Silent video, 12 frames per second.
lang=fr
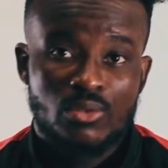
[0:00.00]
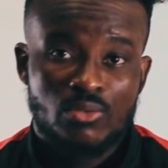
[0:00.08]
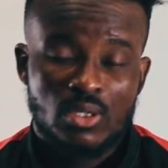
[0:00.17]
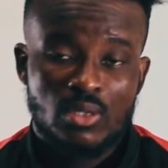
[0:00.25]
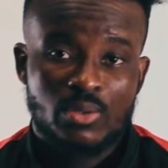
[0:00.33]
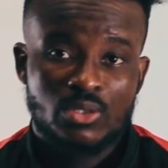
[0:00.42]

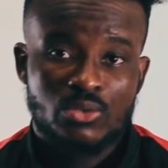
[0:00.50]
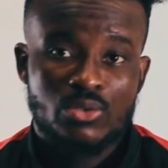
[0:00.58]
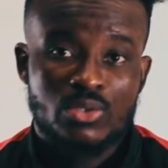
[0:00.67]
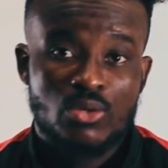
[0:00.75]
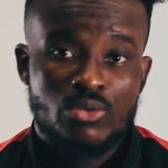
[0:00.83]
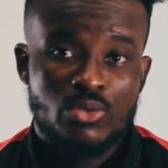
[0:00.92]
Voilà, parce que
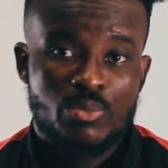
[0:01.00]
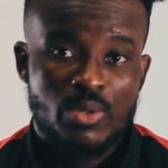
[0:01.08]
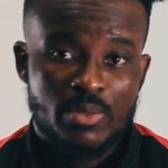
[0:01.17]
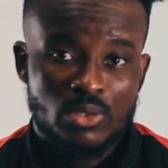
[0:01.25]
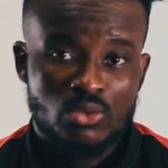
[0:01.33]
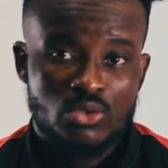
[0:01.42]
c'est lui qui
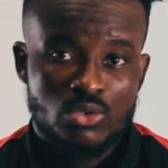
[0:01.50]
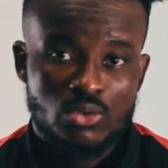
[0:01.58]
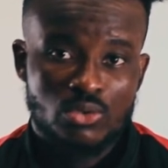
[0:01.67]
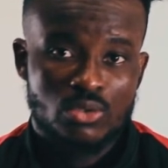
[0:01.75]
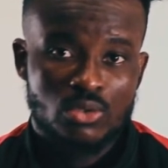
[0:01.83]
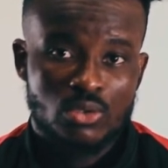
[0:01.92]
permet toute chose.
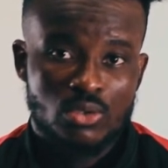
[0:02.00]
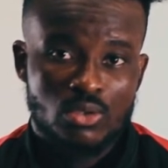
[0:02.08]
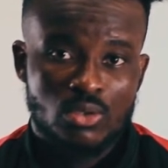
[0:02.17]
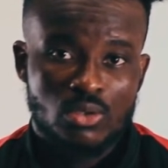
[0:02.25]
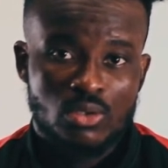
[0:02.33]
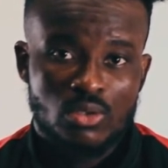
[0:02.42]

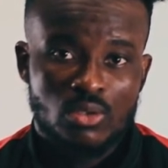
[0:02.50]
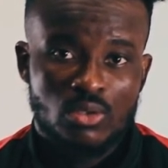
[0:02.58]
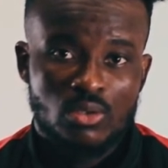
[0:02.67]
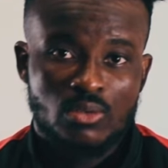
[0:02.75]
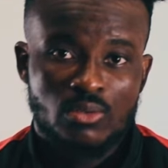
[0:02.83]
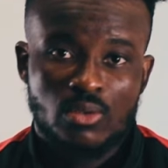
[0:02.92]

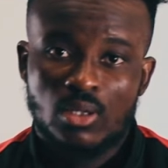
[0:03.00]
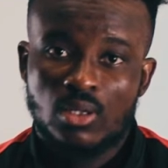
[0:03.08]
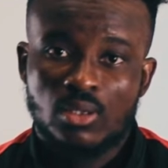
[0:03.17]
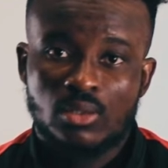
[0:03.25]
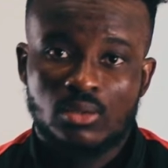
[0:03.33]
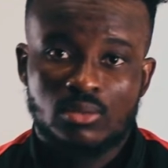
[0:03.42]

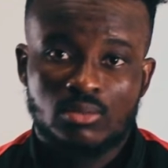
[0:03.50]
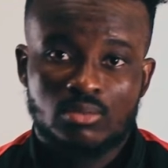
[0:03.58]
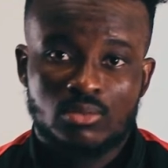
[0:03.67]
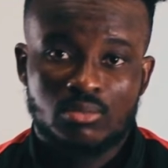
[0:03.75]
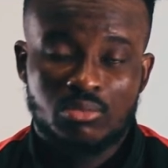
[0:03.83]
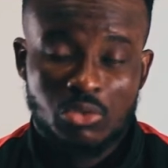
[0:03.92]
Voilà.
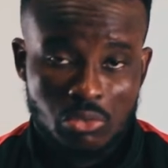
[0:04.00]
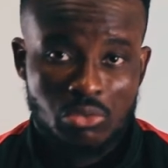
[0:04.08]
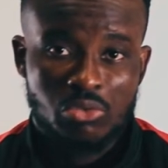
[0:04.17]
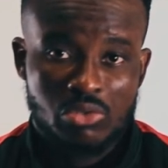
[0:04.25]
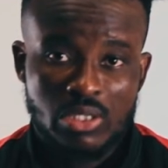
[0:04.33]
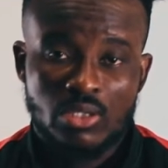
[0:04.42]

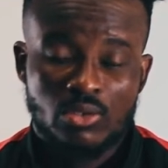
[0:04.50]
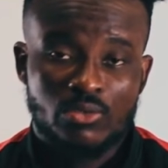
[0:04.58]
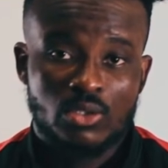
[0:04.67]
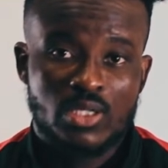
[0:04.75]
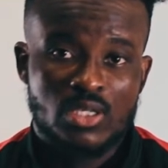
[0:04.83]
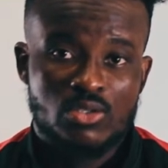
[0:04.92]
Concernant
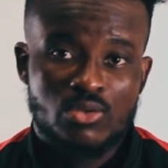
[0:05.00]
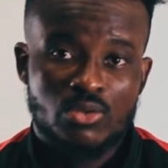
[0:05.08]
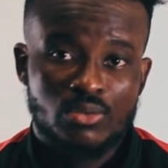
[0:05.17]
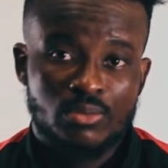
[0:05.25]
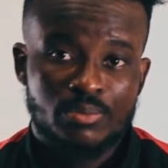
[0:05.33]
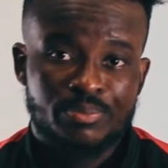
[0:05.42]
votre
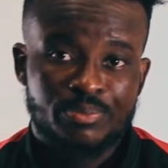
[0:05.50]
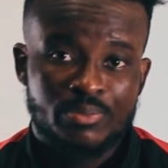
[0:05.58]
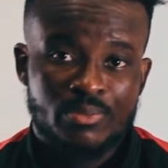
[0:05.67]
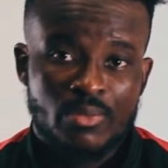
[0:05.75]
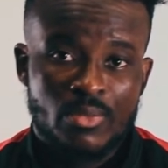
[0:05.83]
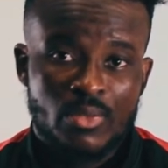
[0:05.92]
question,
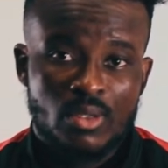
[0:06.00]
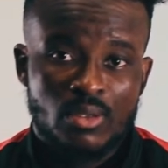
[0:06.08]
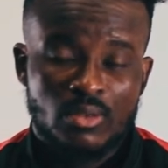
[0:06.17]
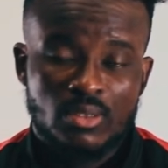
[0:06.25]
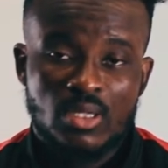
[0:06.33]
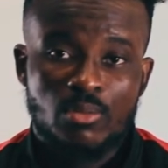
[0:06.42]

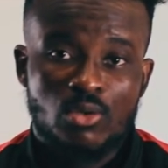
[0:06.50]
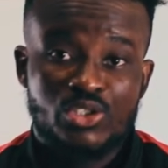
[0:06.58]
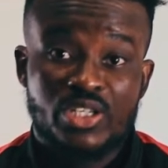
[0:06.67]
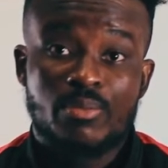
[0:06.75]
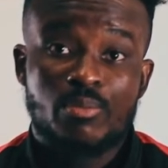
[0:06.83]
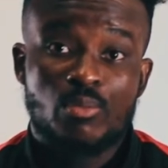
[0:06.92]
d'abord,
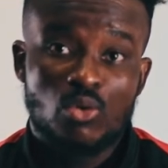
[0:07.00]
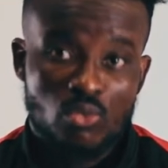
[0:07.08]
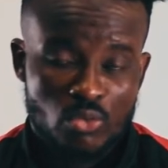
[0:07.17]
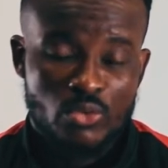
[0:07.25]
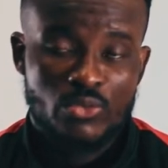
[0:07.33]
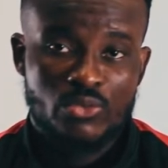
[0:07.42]
j'aime
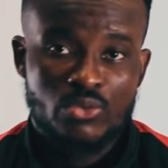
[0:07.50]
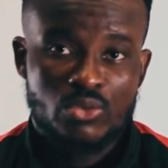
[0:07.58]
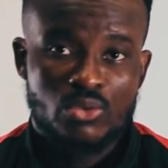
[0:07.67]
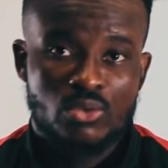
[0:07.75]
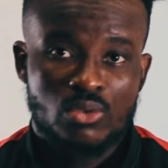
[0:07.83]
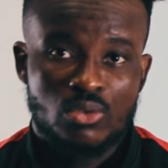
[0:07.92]
beaucoup le FUS.